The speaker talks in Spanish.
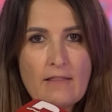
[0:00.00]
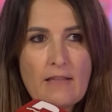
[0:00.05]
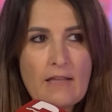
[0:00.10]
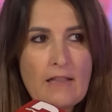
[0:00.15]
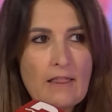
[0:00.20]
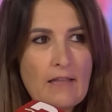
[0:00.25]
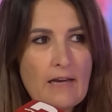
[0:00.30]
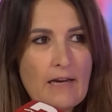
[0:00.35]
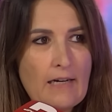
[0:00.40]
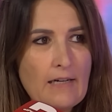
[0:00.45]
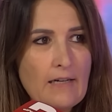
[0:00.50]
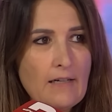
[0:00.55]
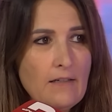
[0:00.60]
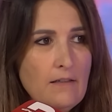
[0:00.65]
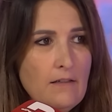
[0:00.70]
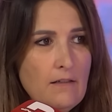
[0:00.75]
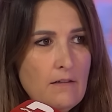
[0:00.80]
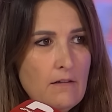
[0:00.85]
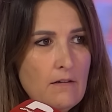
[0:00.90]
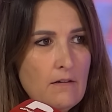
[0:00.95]
del Dana
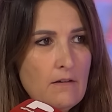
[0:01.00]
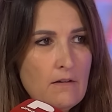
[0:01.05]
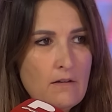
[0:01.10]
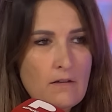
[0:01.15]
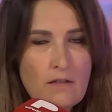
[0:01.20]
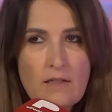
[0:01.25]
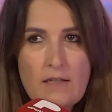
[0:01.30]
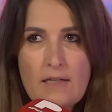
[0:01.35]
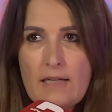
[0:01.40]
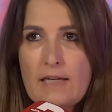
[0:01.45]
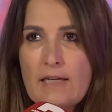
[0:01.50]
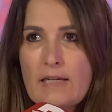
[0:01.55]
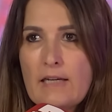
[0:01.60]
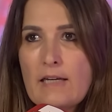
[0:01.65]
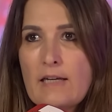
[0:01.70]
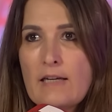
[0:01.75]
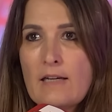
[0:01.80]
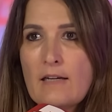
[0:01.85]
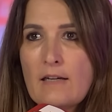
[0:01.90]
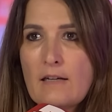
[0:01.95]

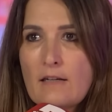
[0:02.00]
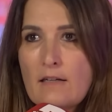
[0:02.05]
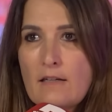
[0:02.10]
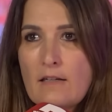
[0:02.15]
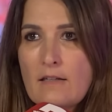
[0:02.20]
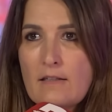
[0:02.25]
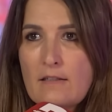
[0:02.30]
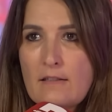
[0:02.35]
que